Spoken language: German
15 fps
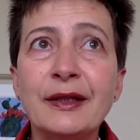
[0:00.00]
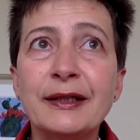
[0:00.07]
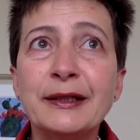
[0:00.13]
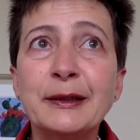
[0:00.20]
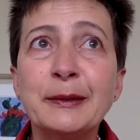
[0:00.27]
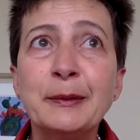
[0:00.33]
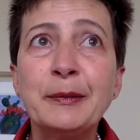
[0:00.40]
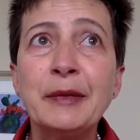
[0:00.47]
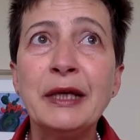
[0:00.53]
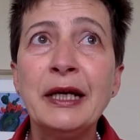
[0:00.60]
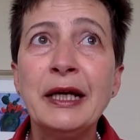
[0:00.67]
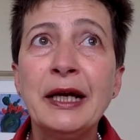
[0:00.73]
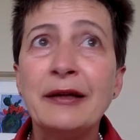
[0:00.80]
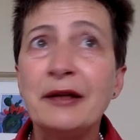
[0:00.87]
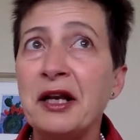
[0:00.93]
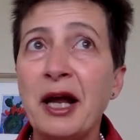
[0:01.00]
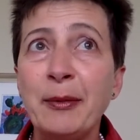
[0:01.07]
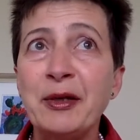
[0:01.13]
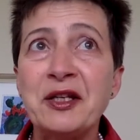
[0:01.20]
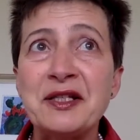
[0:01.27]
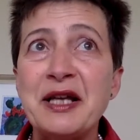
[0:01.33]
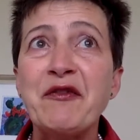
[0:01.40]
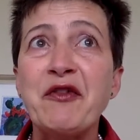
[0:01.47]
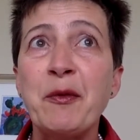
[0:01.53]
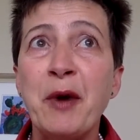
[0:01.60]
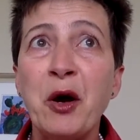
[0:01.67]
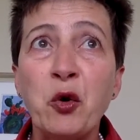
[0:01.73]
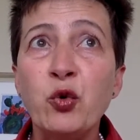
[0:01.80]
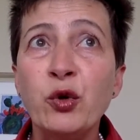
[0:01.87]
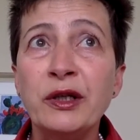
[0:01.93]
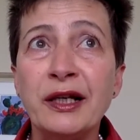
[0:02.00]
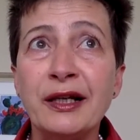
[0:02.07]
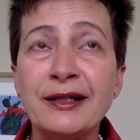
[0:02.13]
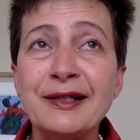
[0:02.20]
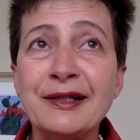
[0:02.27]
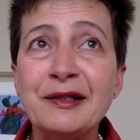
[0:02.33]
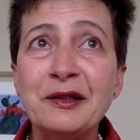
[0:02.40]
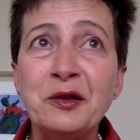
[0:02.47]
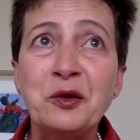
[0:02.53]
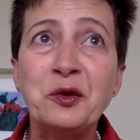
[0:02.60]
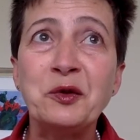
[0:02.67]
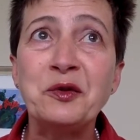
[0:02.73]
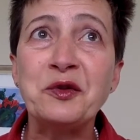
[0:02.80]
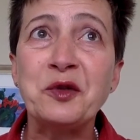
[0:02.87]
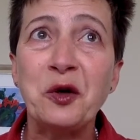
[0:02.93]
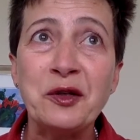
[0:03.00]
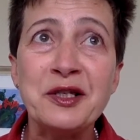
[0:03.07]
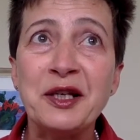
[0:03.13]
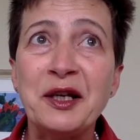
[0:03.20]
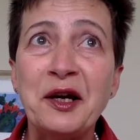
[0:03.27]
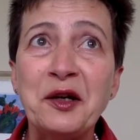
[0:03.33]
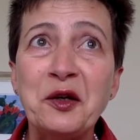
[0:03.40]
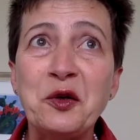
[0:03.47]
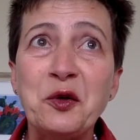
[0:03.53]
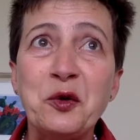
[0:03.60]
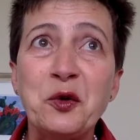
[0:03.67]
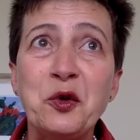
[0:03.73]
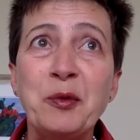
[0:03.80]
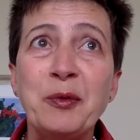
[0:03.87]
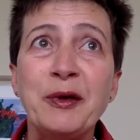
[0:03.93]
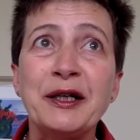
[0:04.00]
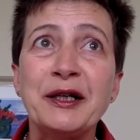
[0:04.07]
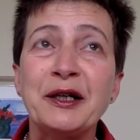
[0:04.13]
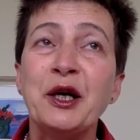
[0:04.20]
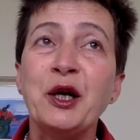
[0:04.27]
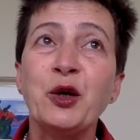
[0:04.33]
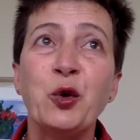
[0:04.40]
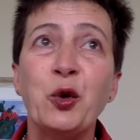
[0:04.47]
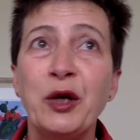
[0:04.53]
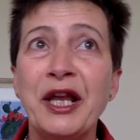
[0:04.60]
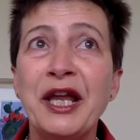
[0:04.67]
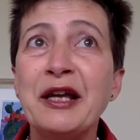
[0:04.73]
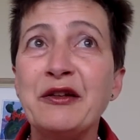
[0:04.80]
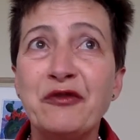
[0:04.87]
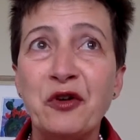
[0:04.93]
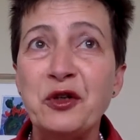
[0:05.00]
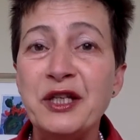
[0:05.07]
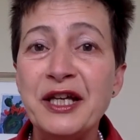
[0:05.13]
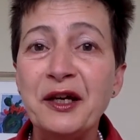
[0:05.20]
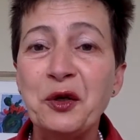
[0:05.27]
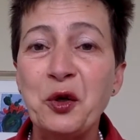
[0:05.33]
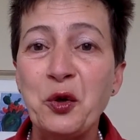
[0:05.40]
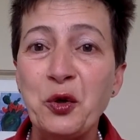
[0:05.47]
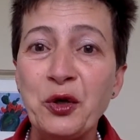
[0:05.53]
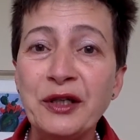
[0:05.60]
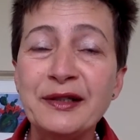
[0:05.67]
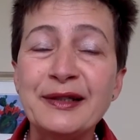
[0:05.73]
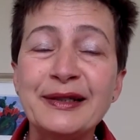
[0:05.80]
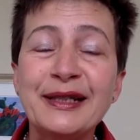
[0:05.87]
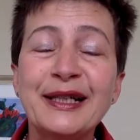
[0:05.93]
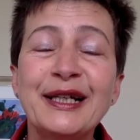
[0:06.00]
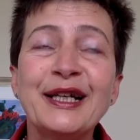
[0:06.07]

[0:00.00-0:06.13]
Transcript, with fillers: Ähm, dann habe ich das einfach mal ruhen lassen und Gott sei Dank über Kollegen von dir gehört